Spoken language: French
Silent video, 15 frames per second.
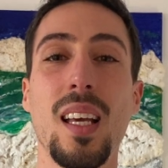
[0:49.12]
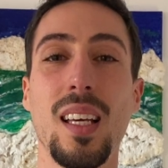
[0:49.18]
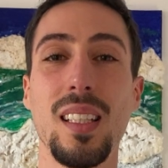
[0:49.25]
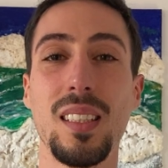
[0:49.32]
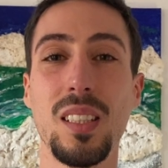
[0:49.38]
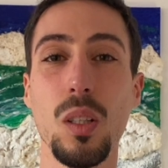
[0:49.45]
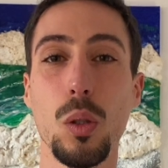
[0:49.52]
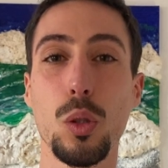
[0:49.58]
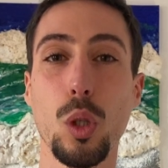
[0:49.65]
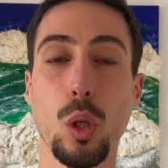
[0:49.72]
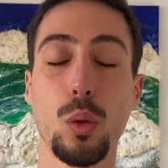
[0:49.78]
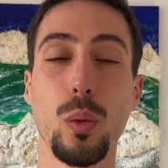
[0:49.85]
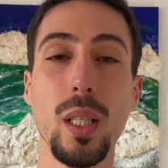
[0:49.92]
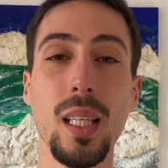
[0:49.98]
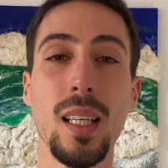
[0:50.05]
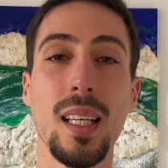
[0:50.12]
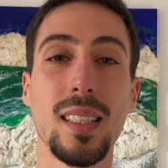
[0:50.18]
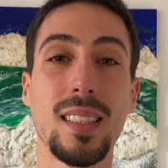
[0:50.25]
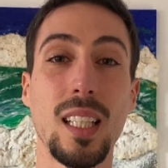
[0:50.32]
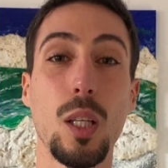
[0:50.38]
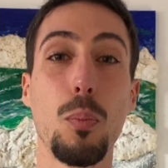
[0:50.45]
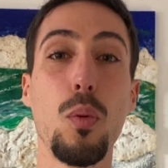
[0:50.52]
ici aujourd'hui,
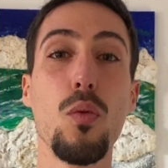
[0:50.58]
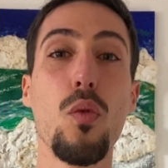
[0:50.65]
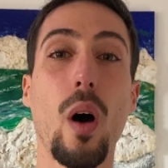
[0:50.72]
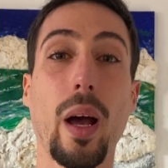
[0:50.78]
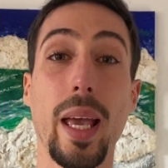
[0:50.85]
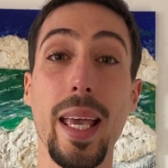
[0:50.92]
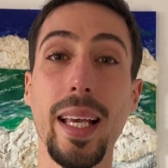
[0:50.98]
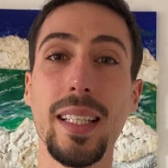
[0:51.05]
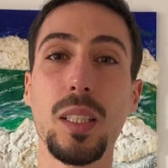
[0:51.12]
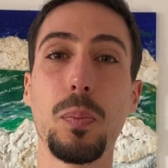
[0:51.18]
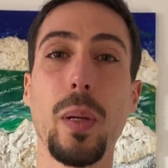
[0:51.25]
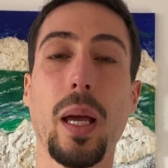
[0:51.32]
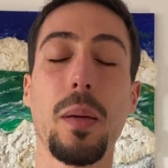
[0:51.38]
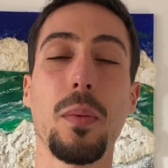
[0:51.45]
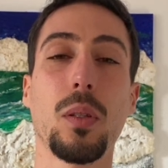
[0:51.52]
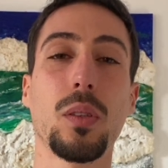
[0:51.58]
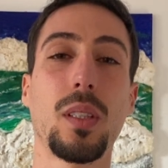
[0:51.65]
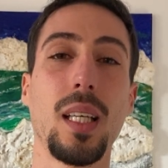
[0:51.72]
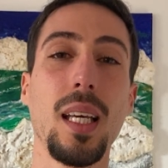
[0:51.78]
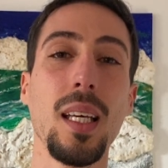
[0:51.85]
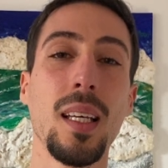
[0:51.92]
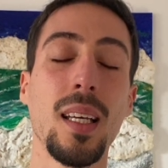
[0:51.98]
c'est de pouvoir
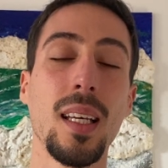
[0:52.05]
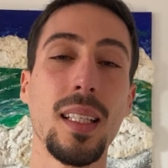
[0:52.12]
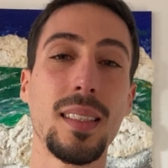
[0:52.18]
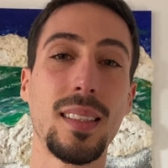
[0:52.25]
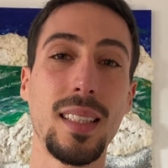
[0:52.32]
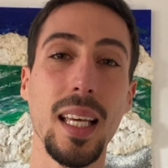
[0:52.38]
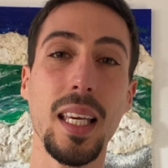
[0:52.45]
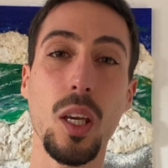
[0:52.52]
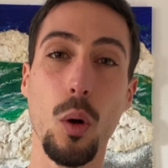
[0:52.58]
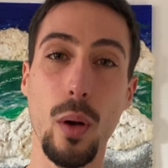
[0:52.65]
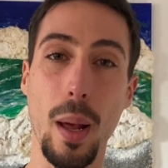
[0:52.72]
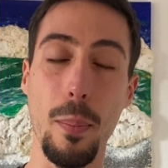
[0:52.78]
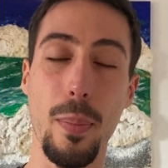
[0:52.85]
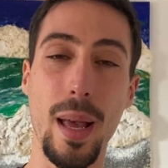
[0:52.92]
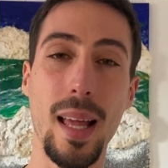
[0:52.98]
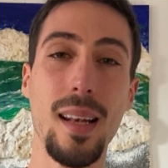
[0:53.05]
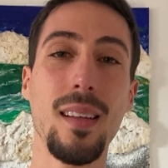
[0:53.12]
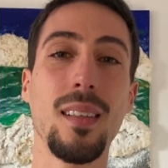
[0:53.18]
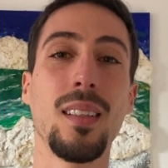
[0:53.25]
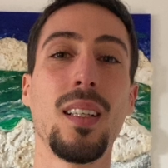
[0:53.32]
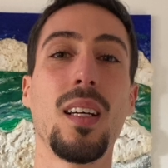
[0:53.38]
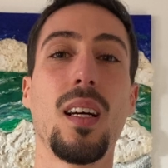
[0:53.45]
expérimenter ce qu'on
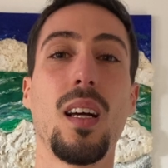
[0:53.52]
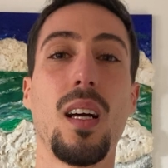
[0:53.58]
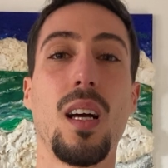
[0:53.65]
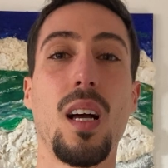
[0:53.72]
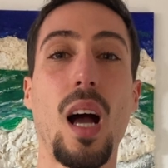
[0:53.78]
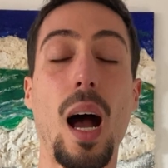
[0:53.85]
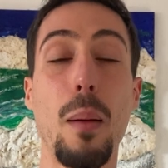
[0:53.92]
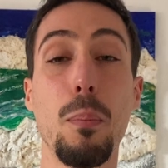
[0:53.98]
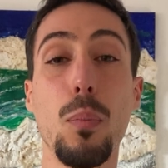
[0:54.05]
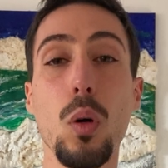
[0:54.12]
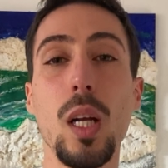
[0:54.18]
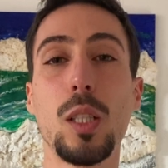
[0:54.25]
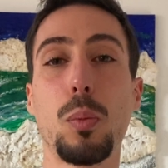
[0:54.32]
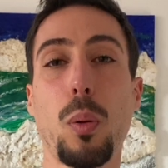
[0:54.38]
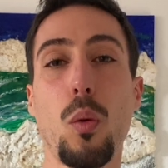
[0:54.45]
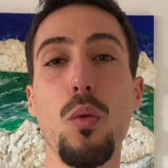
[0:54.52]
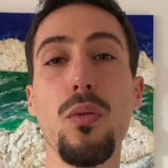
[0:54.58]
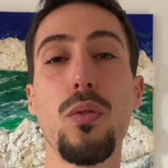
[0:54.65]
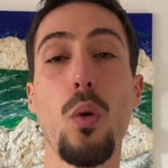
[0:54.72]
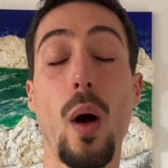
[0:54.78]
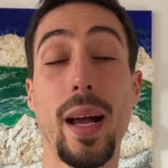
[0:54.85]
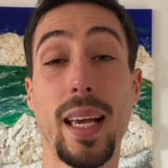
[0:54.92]
appelle un bulletproof
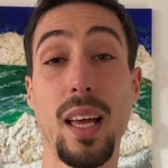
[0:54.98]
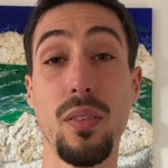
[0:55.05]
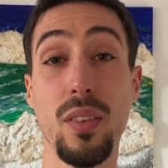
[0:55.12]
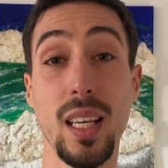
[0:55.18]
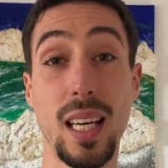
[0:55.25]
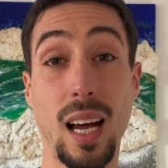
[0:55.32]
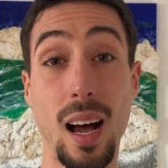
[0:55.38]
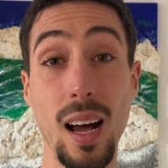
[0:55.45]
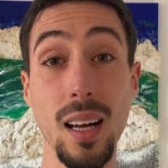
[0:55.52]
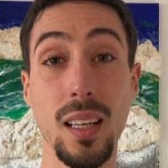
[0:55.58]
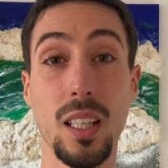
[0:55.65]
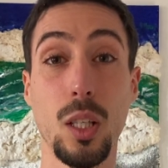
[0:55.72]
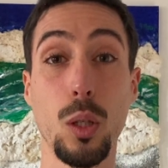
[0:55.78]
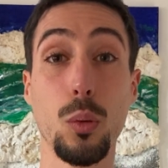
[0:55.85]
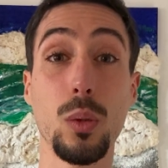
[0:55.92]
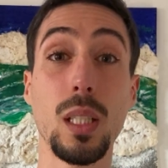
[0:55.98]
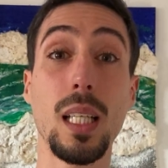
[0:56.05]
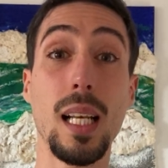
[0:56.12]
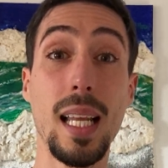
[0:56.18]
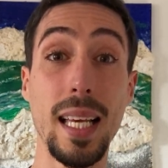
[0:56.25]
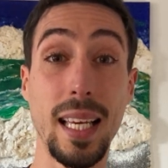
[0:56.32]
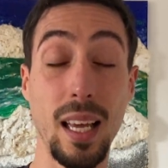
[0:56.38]
ou un café gras qui unit
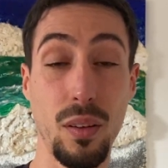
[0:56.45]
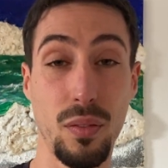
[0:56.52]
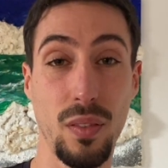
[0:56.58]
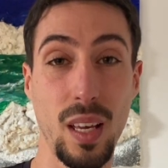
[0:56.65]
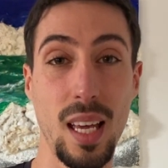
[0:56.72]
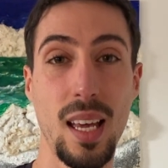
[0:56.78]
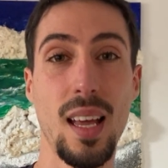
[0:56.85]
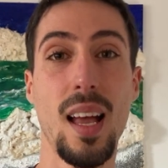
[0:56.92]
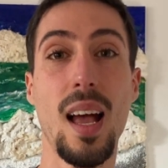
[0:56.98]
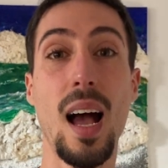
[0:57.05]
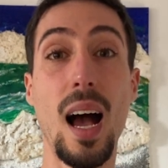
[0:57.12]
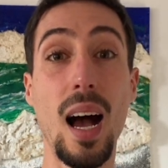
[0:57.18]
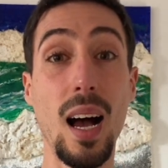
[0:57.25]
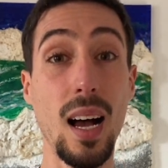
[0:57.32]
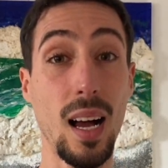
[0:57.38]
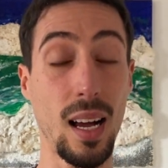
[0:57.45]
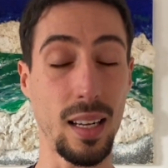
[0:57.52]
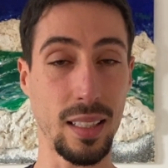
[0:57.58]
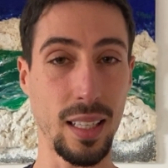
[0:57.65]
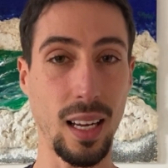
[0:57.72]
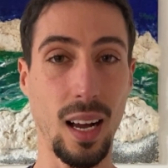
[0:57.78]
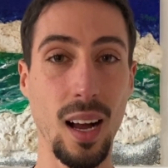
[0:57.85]
les cafés à un
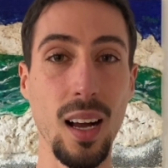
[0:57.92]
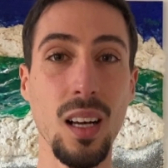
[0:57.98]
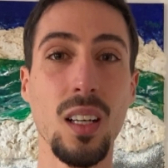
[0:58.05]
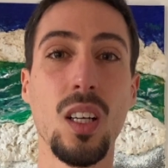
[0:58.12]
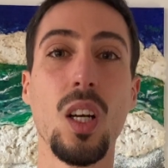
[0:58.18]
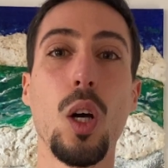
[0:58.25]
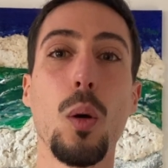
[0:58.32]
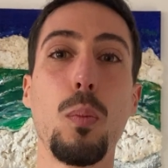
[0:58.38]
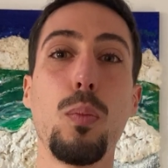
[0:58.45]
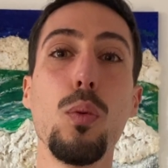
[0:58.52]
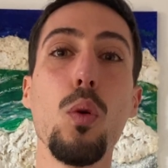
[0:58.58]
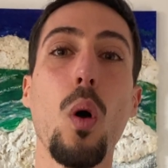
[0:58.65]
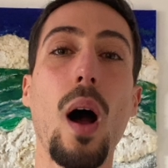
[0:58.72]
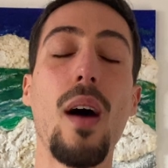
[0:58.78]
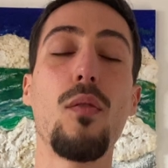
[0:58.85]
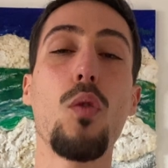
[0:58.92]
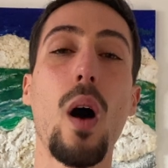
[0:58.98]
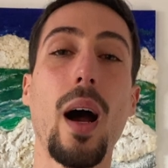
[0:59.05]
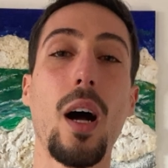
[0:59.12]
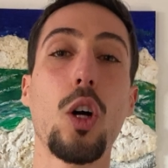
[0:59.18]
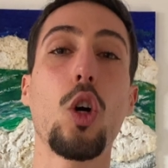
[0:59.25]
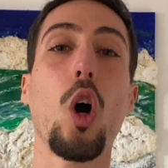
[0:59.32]
gras pour avoir
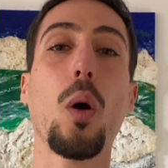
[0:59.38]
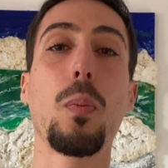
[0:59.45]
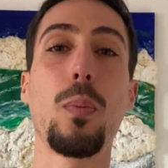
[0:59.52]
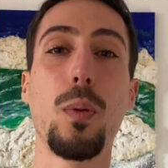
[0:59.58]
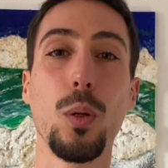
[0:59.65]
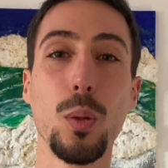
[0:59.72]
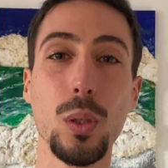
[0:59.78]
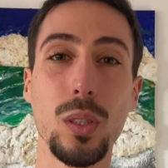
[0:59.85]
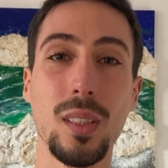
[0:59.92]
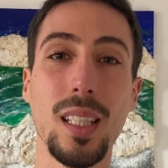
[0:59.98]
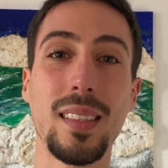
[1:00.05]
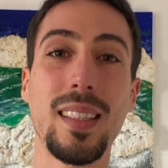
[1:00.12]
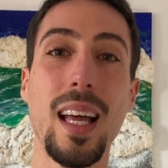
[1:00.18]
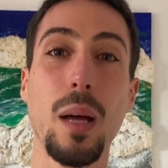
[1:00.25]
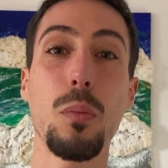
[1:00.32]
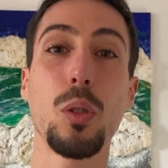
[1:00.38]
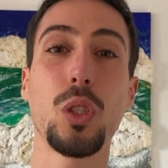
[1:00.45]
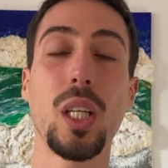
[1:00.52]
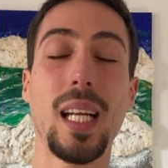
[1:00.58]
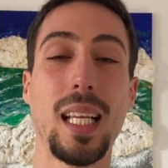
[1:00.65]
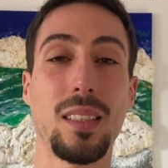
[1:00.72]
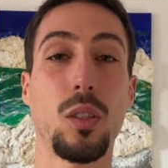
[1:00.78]
encore plus de
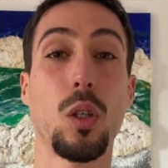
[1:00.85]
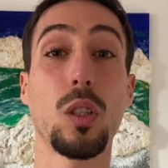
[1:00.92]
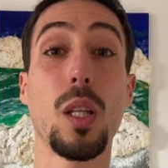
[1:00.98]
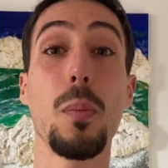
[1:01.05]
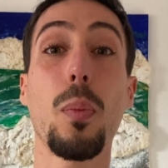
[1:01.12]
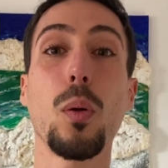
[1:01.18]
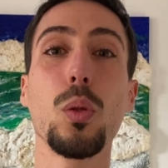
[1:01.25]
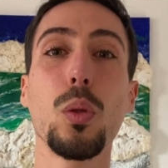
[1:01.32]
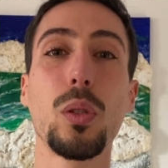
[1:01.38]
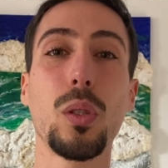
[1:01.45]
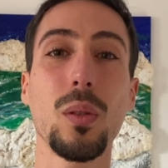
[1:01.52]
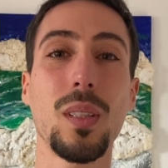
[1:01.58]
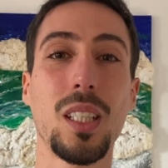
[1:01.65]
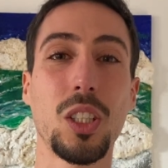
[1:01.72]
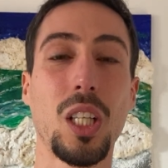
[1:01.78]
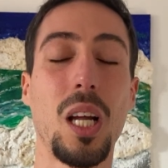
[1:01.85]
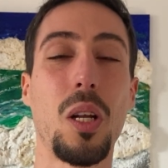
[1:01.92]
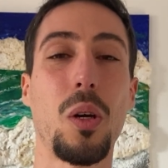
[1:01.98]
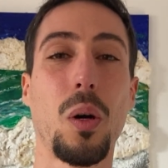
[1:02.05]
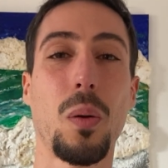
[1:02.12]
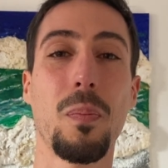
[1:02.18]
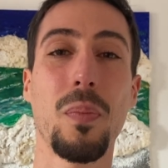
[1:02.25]
thermogénèse, donc des productions de
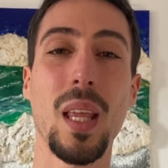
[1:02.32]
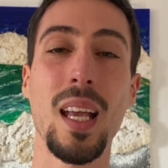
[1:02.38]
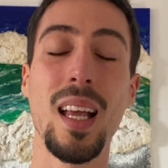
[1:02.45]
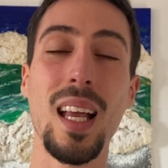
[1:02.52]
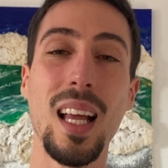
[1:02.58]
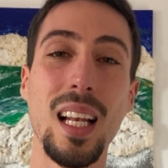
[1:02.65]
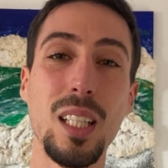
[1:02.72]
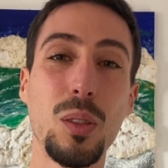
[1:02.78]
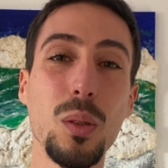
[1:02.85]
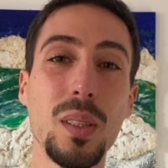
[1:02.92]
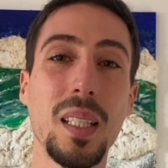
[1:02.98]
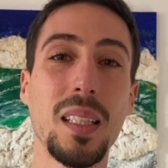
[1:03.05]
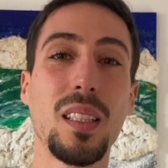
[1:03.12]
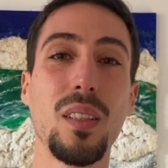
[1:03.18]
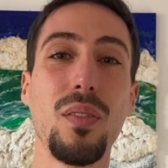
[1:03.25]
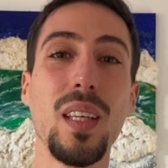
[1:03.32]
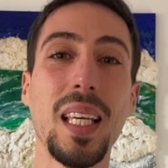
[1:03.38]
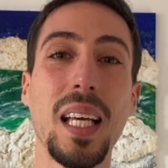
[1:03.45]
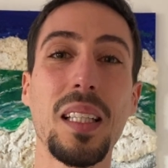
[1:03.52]
chaleur. L'étude scientifique a